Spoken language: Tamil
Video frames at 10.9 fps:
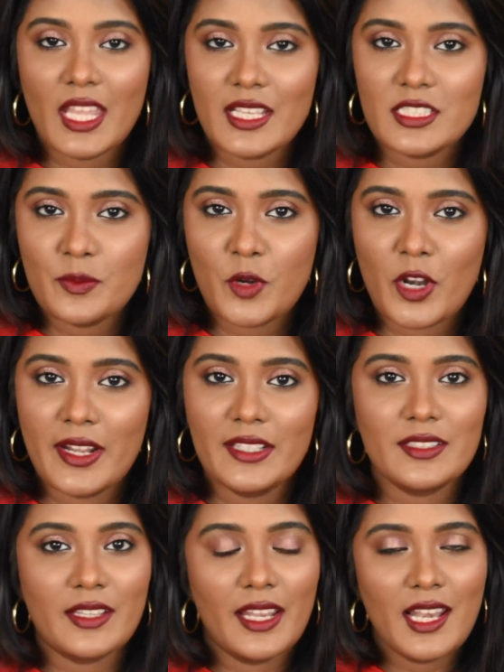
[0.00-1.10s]
நெக்ஸ்ட்
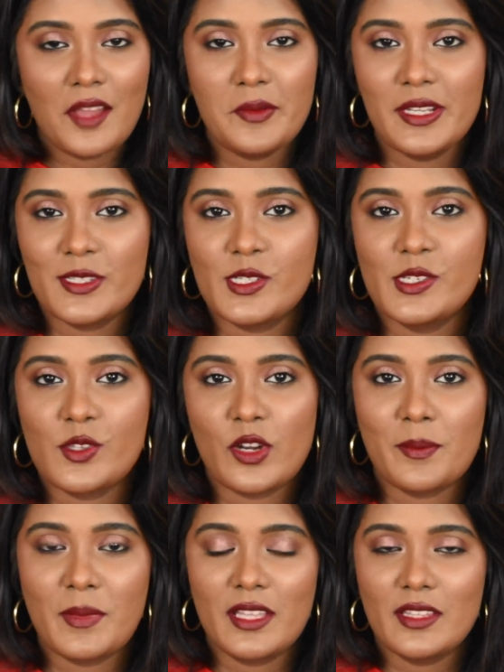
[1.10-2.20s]
ப்ராடக்ட் எல்லா வீடியோஸ்லேயும்
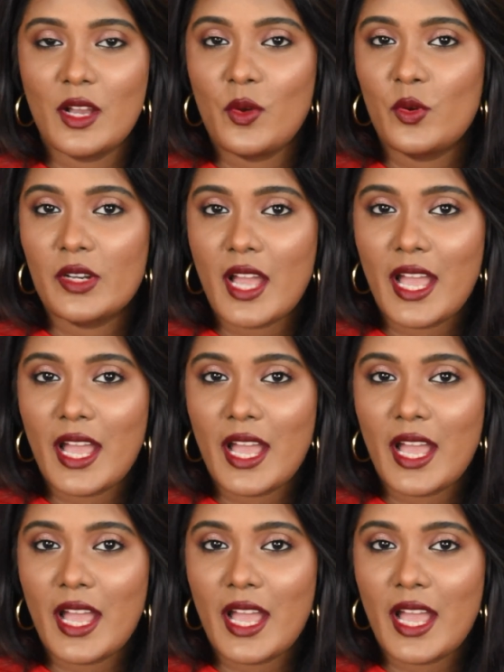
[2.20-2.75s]
சொல்கிற மாதிரி தான் ஒரு